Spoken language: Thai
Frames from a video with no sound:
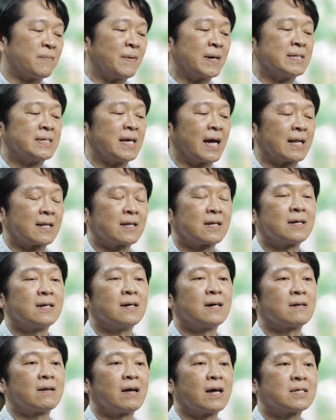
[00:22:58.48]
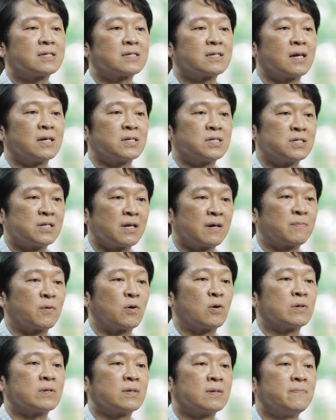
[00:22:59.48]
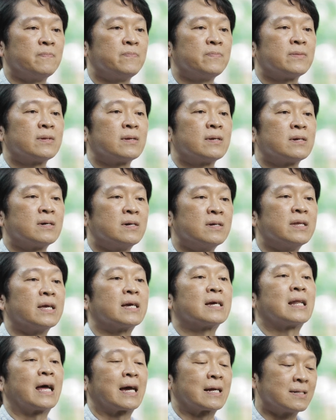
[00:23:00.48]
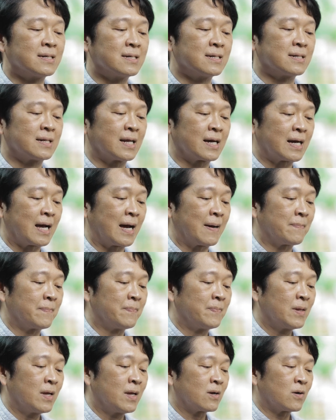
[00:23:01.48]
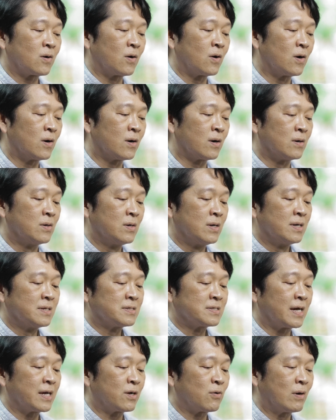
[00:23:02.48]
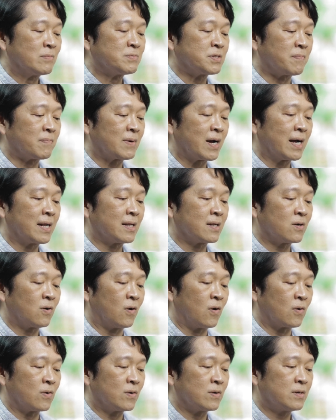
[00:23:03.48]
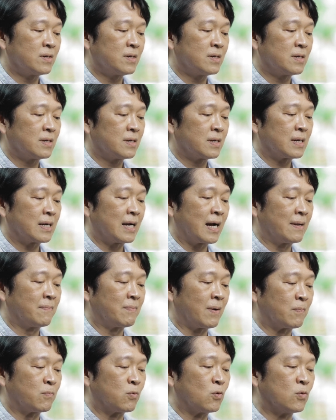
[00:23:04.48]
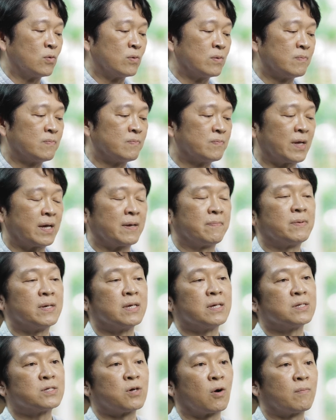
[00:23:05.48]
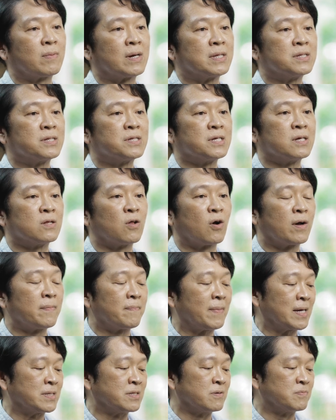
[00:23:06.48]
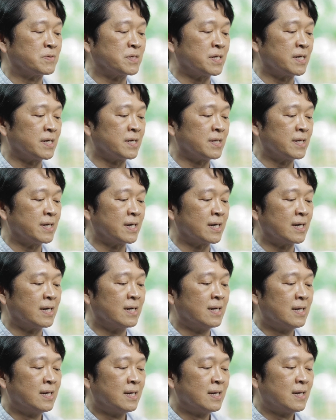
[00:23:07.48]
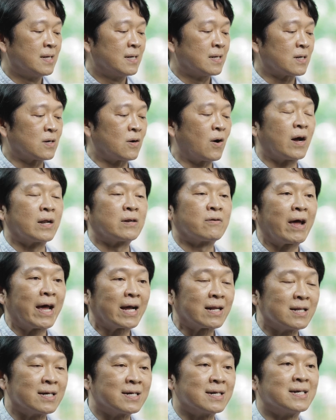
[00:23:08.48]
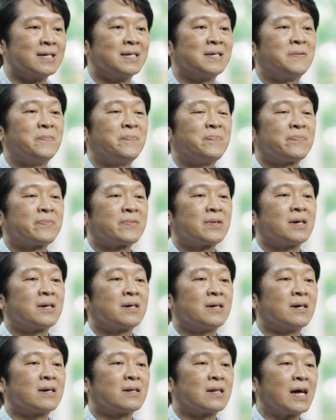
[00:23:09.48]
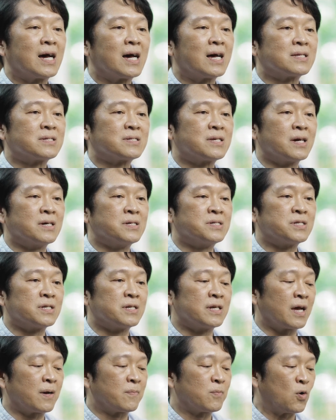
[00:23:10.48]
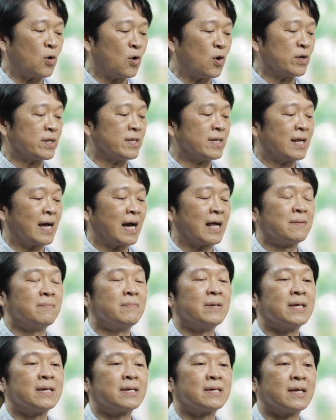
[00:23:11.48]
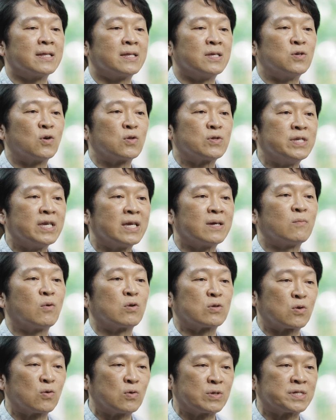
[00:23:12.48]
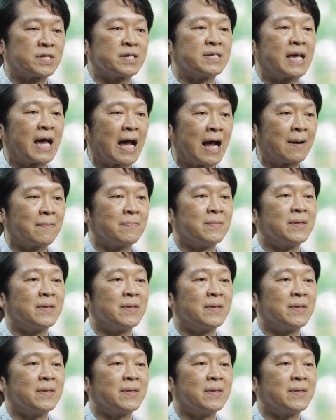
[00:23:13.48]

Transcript: ชบัญญัติเครื่องราชอิสริยาภรณ์ขึ้นอีกครั้งหนึ่งนะครับก็ใจความสำคัญของการปรับปรุงในปี สองพันสี่ร้อยแปดสิบสี่ เนี่ยก็อันแรกเลยเครื่องราชอิสริยาภรณ์อันมีเกียรติยศยิ่งมงกุฎสยาม